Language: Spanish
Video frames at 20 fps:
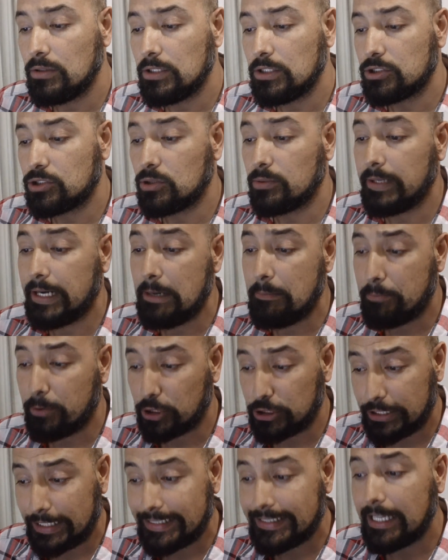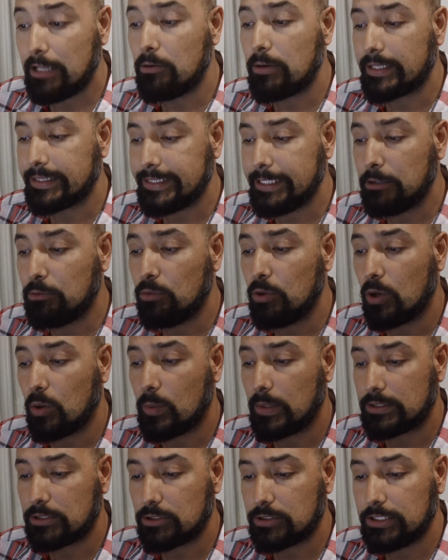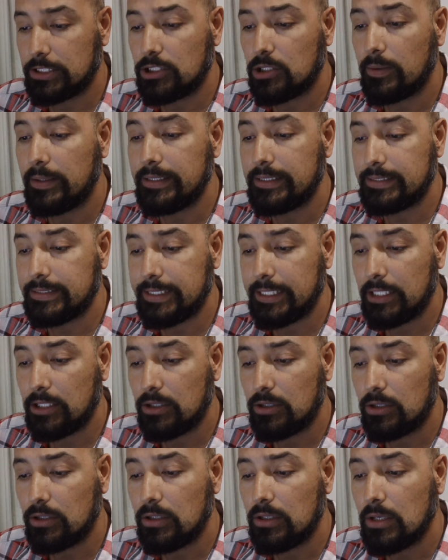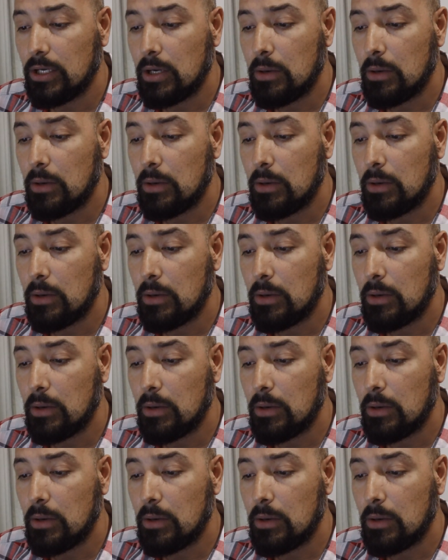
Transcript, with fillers: sobre el proyectado artículo 425,